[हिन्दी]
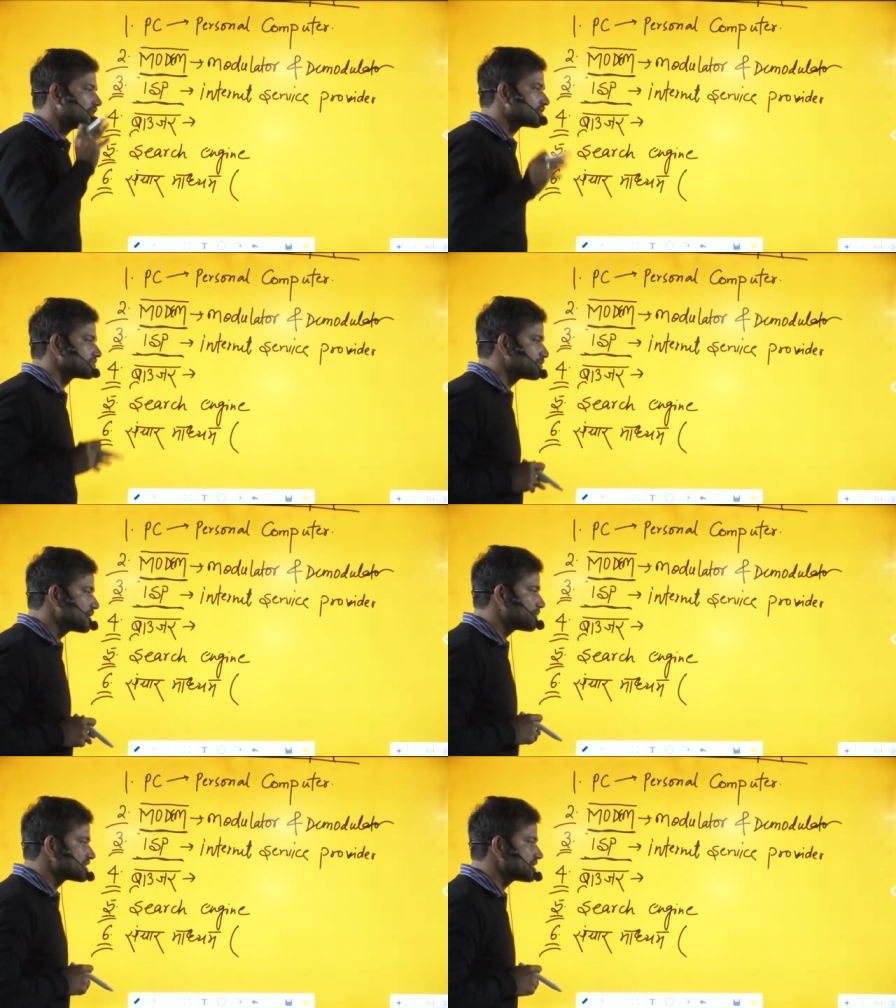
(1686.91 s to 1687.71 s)
और
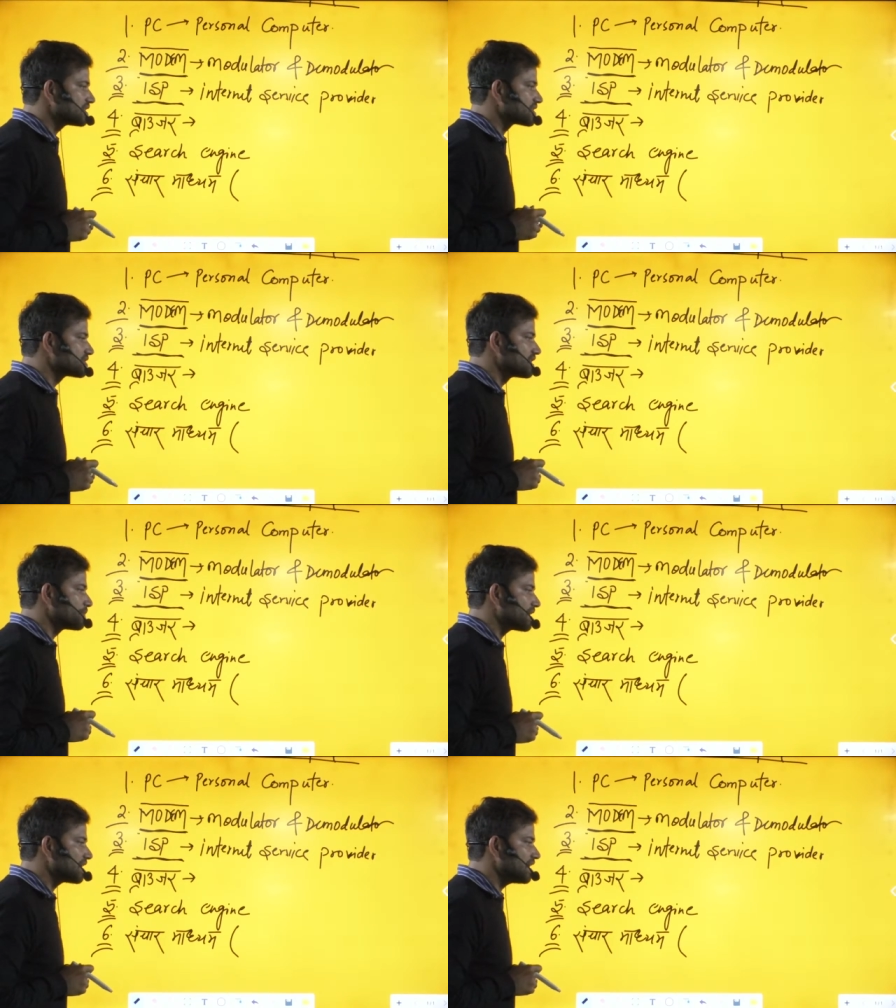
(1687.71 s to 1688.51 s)
पेपर से दस दिन
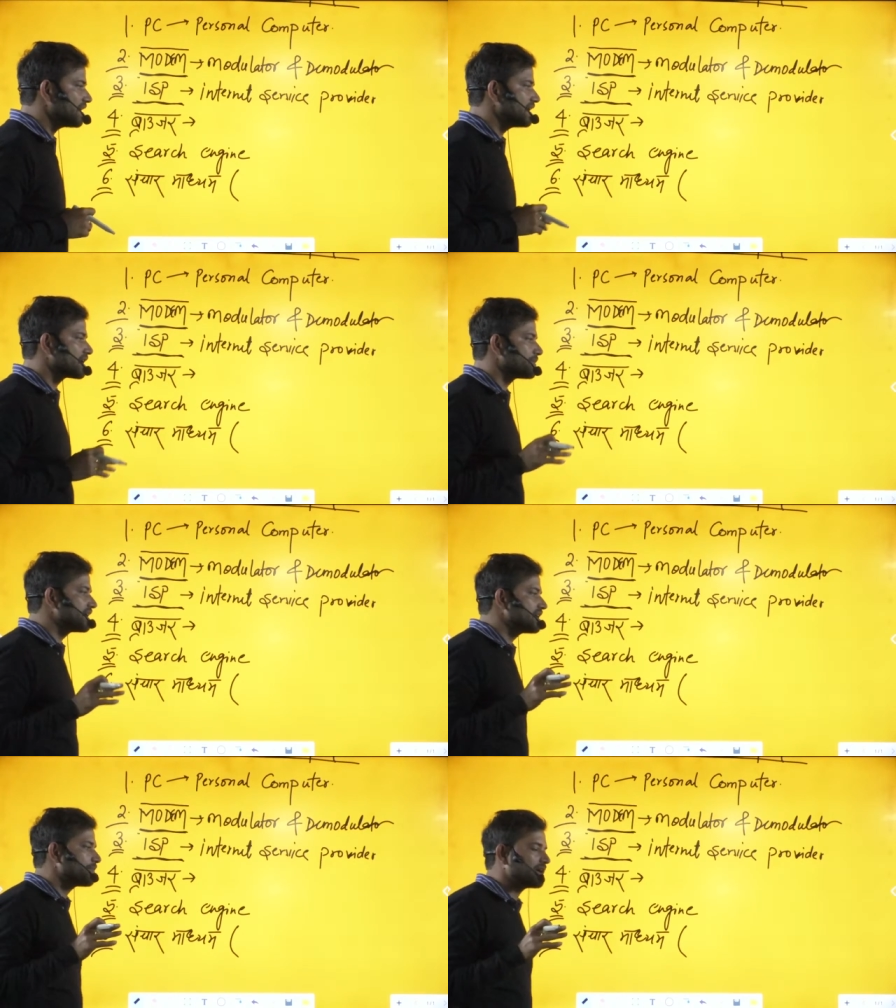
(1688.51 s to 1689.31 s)
पहले या एक
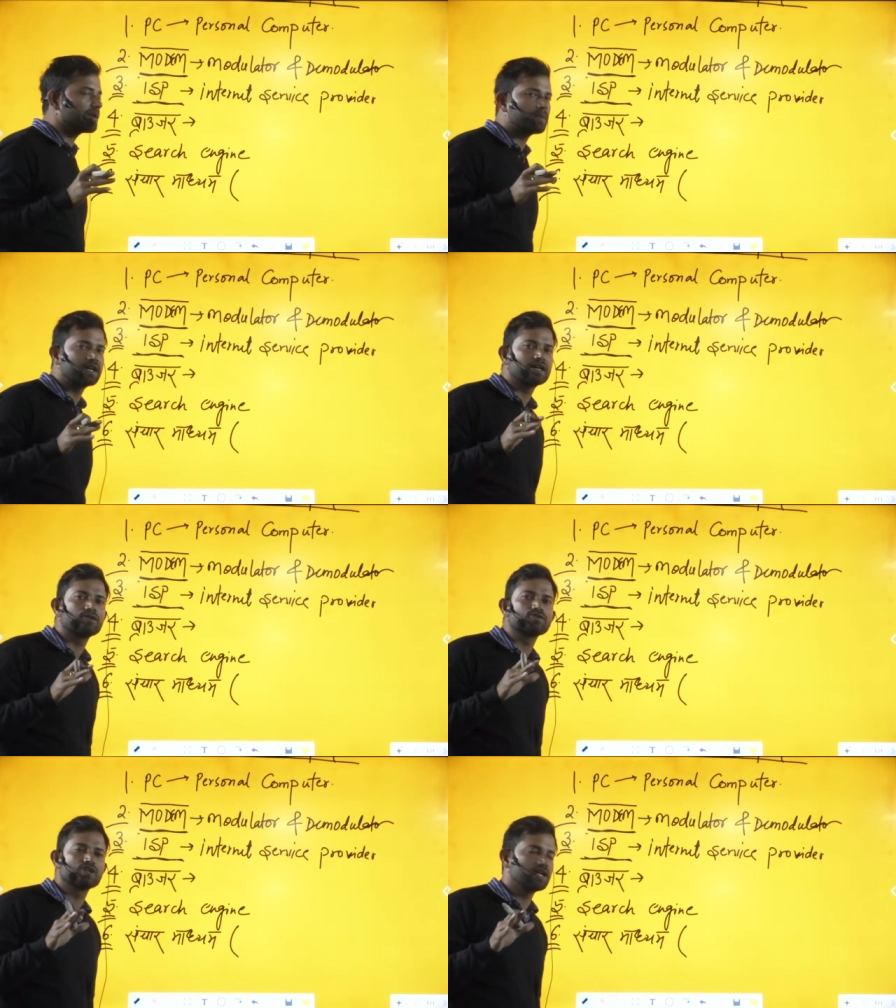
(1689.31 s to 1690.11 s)
महीने पहले पढ़ गया
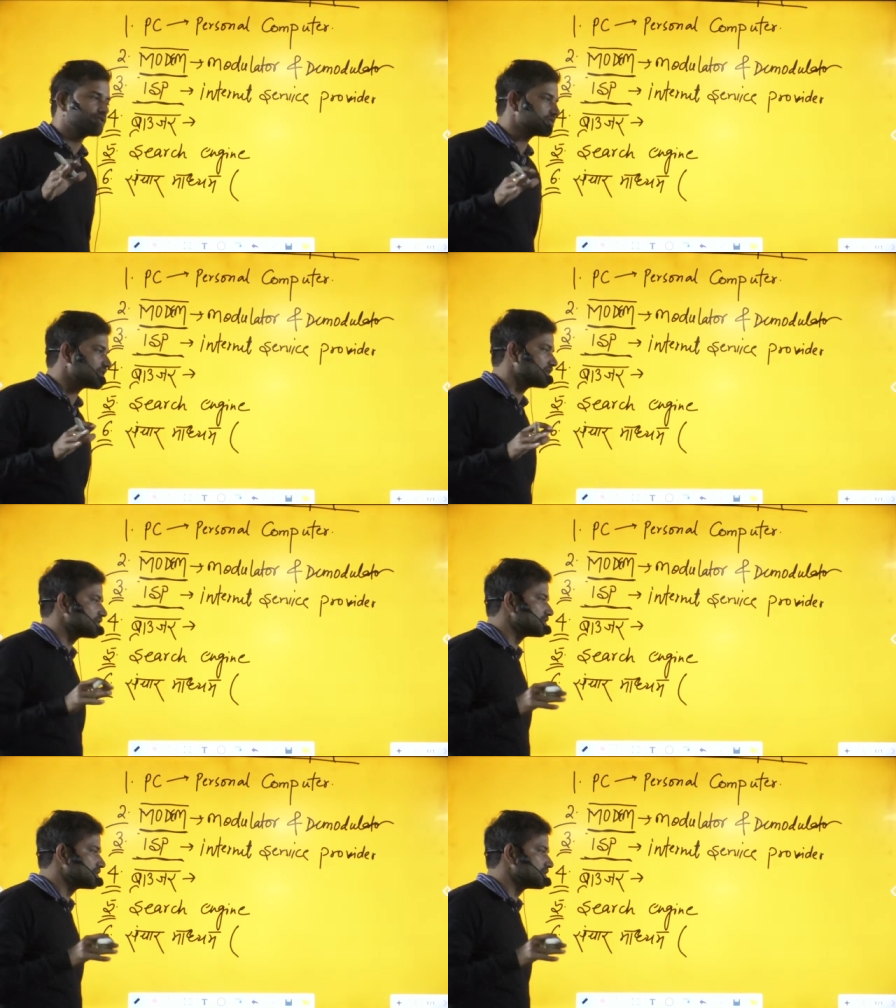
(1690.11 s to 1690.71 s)
कुछ नहीं होता